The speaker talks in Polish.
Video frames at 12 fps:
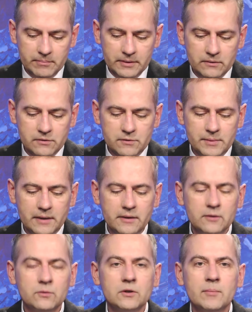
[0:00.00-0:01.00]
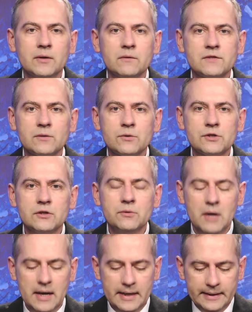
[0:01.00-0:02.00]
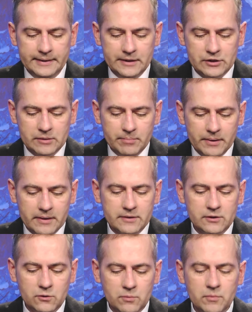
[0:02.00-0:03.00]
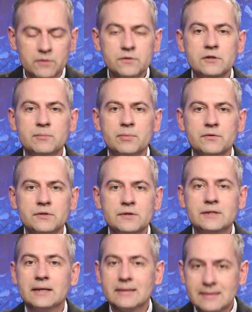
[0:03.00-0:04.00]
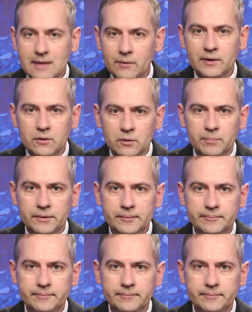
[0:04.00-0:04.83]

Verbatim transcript: Będą zmiany, które mają w założeniu jeszcze bardziej umocnić pozycję całej grupy.